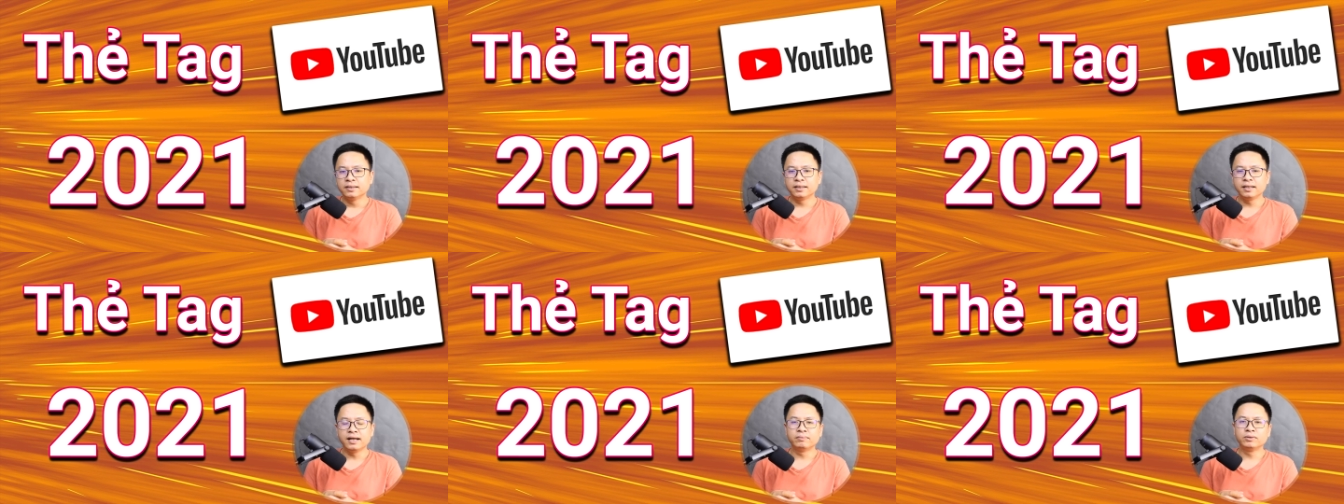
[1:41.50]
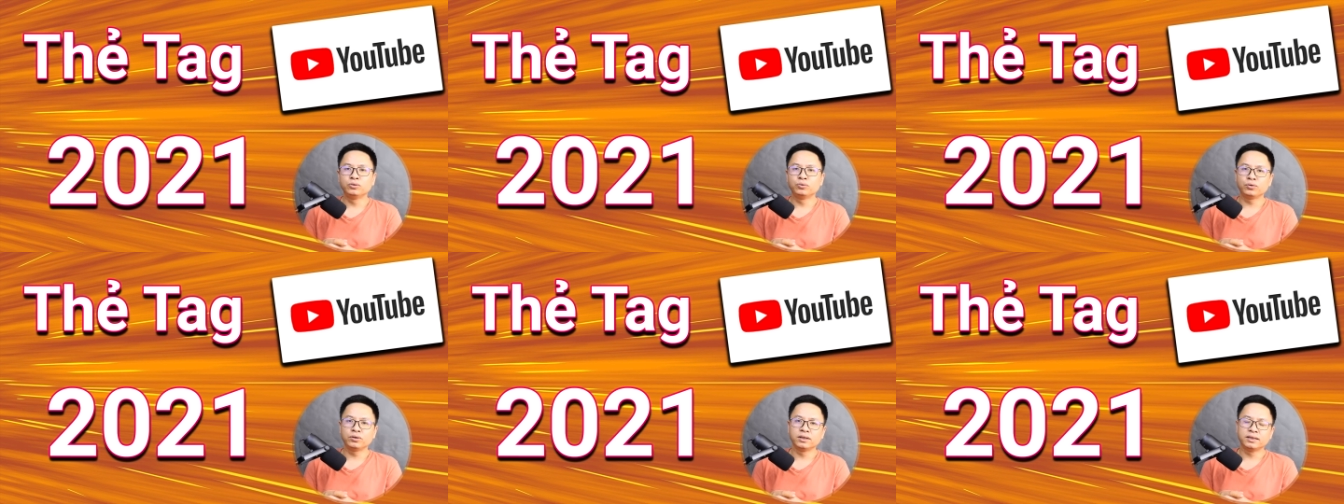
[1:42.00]
Thì để mà
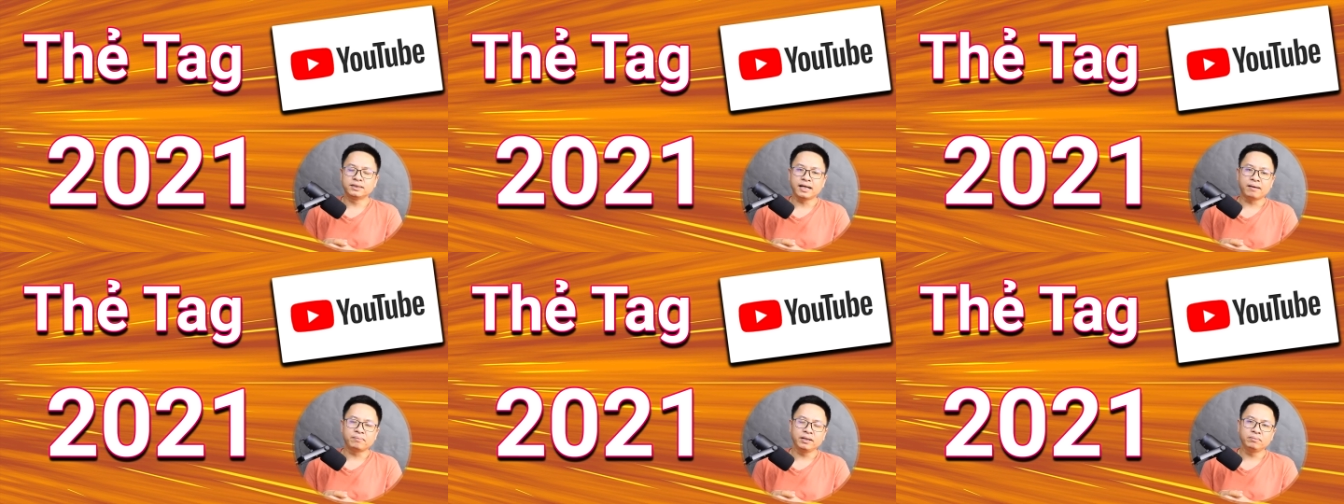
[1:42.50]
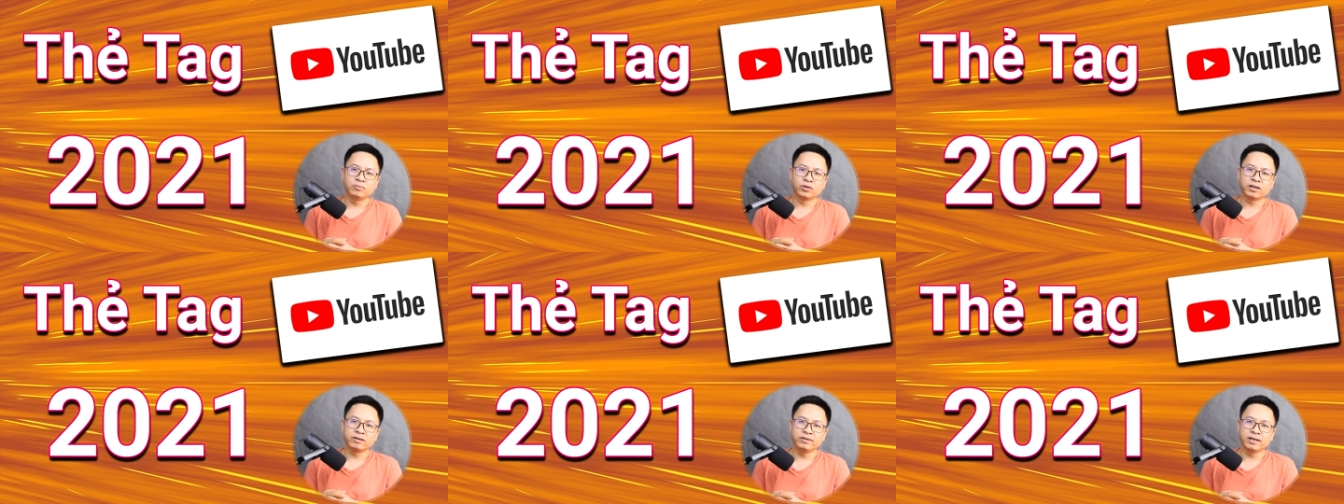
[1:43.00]
thu hút người xem ấy,
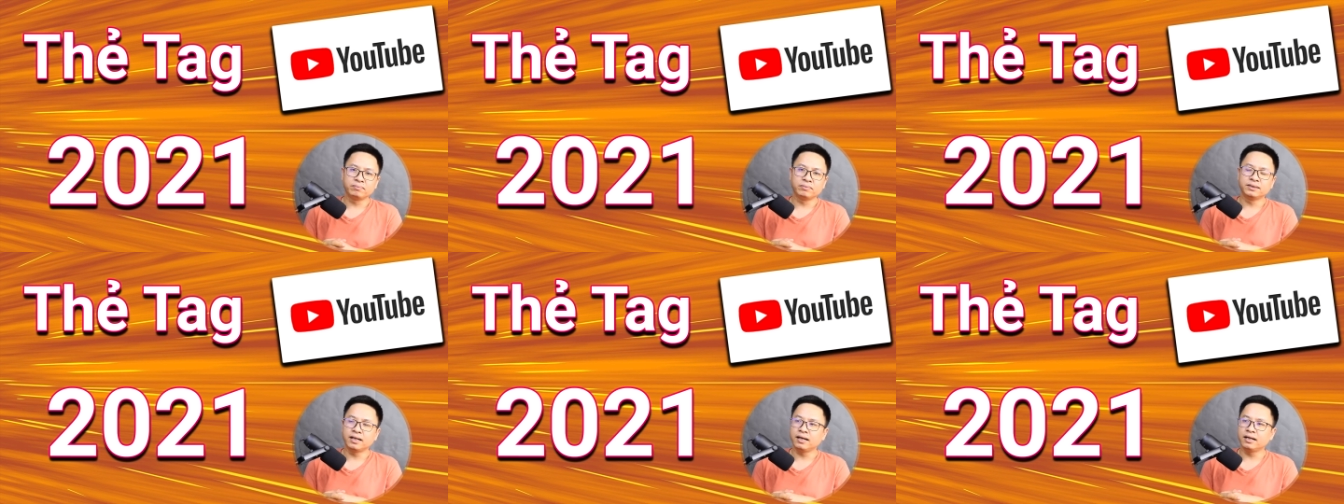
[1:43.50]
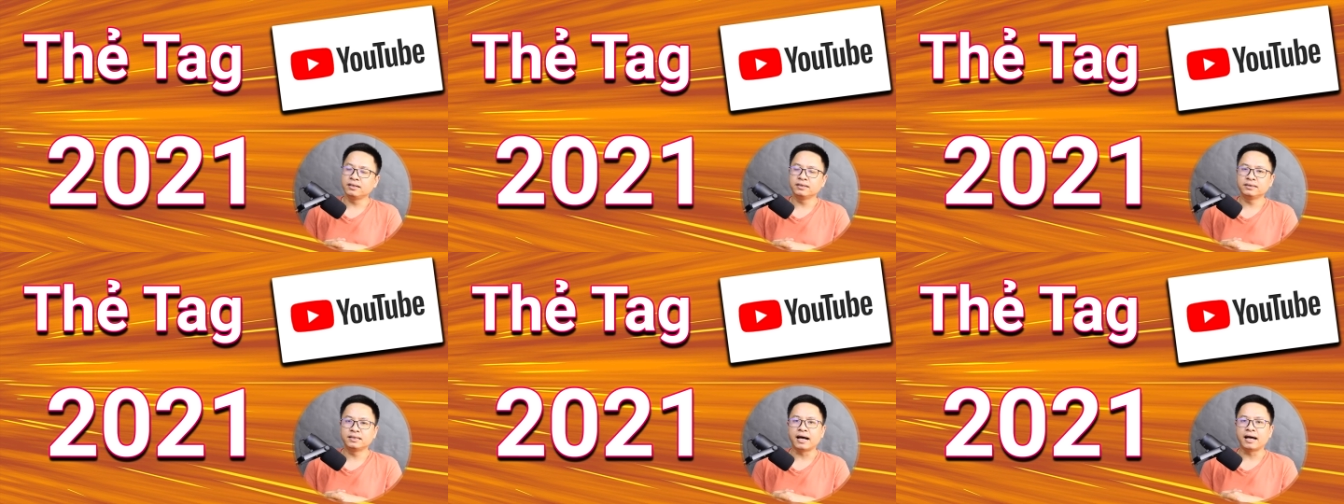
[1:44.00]
một cái việc mà rất là
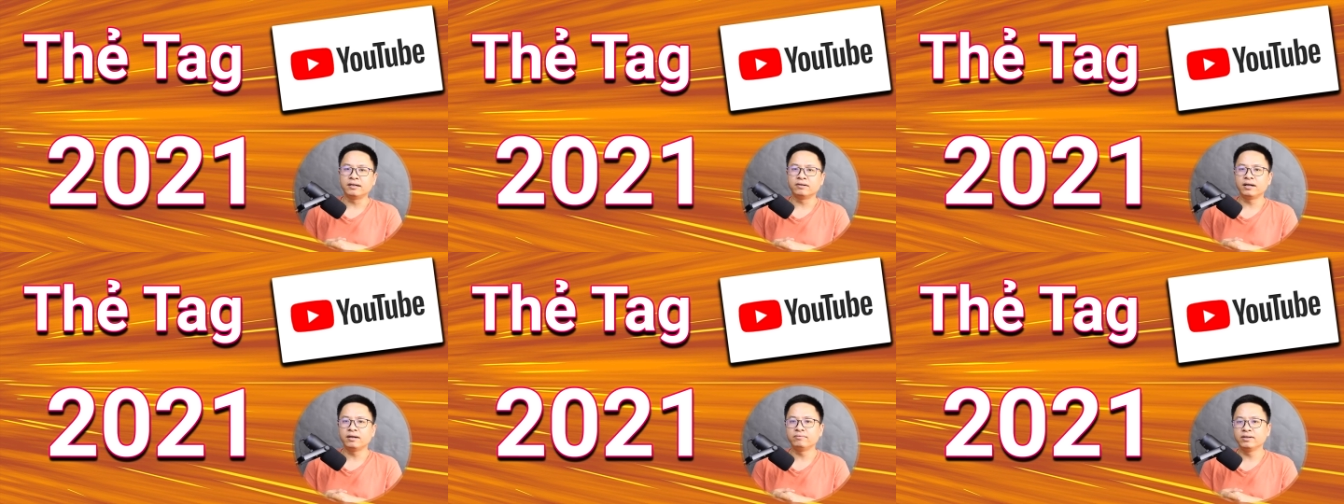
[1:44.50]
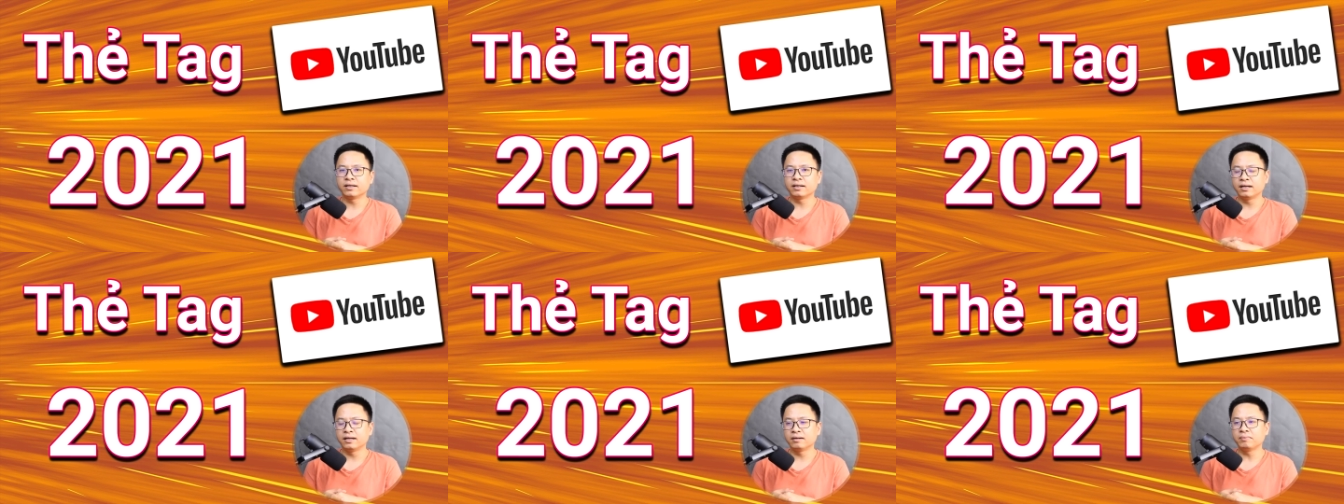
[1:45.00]
đơn giản đó là việc
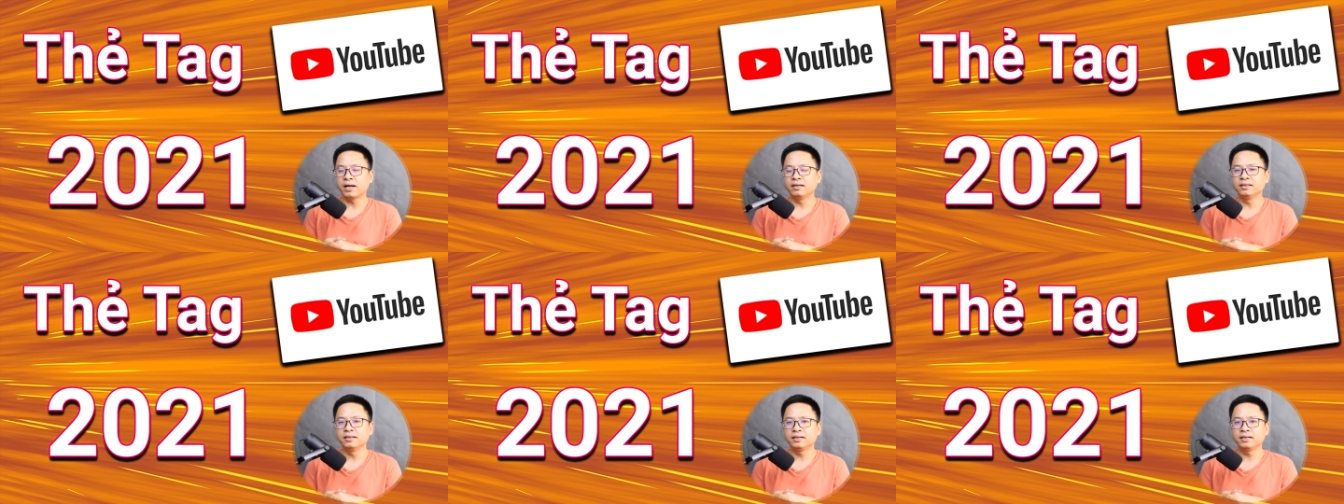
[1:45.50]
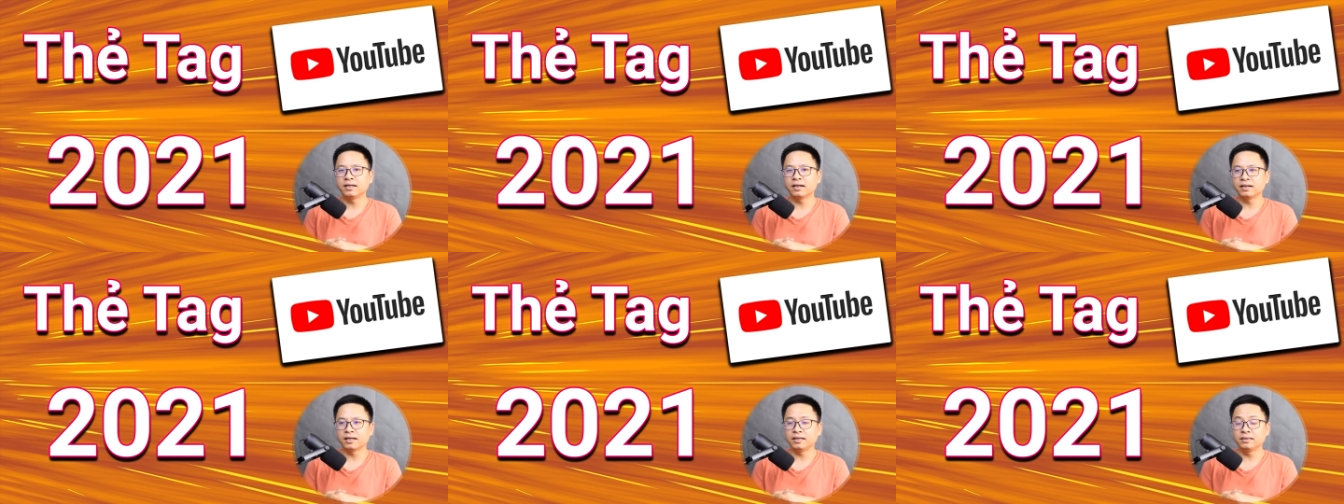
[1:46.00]
các bạn hướng đến
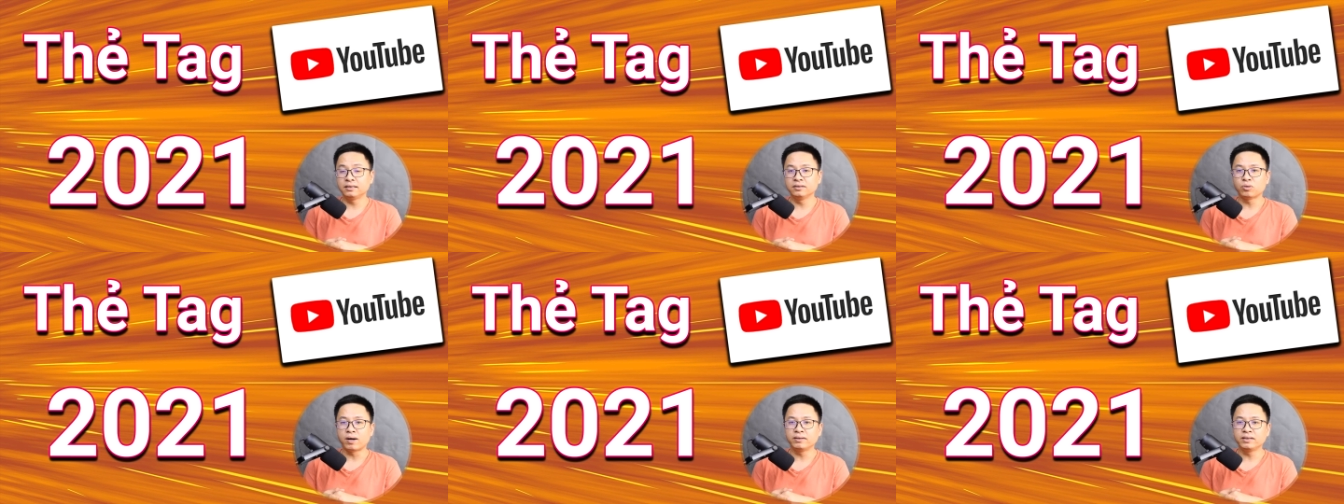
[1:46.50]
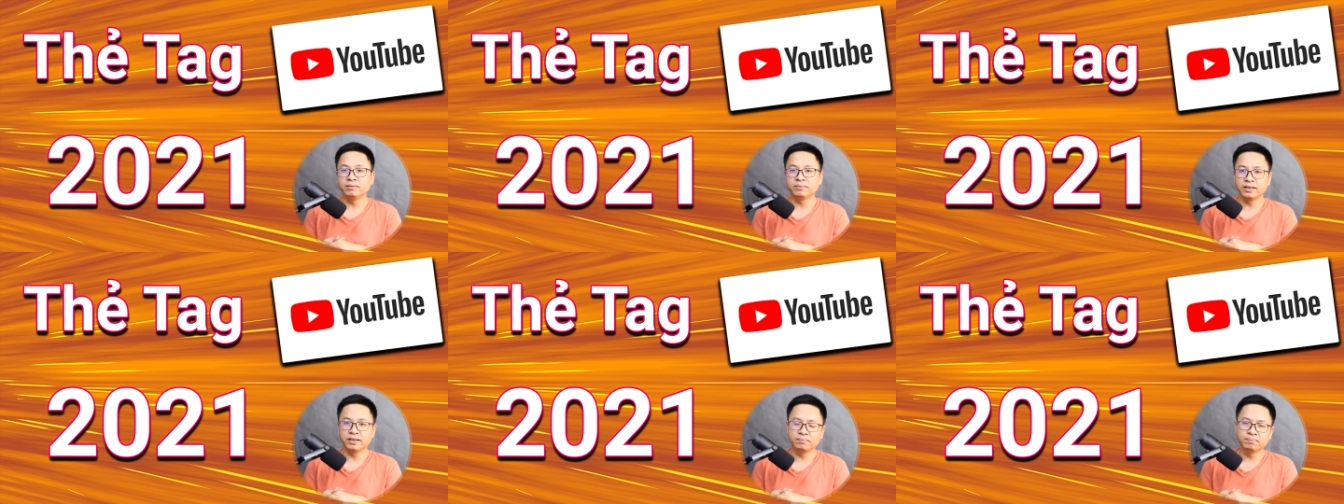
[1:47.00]
các cái từ khóa
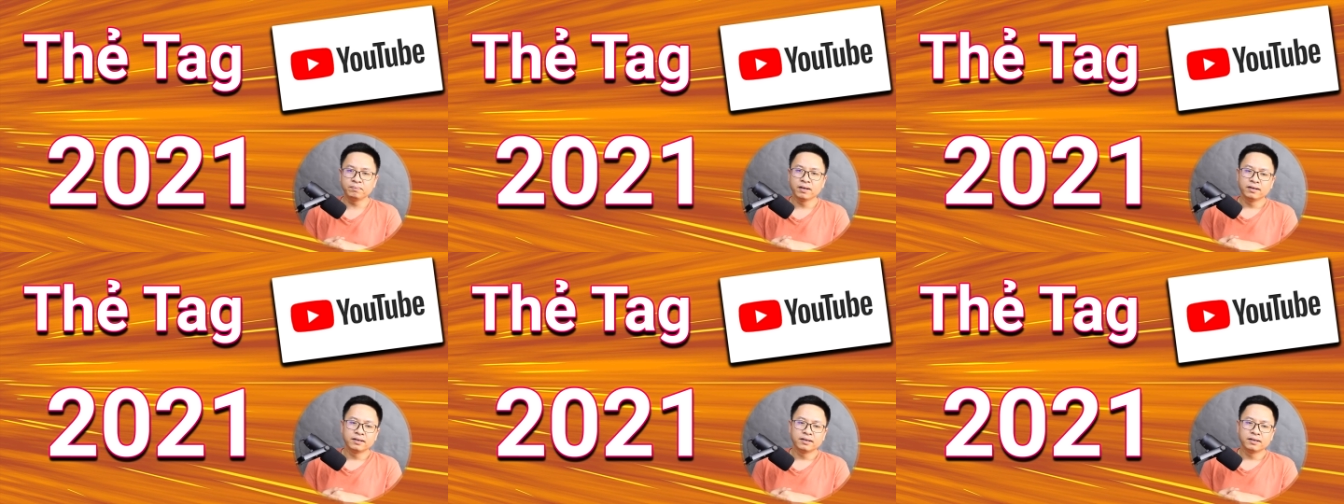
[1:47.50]
tìm kiếm,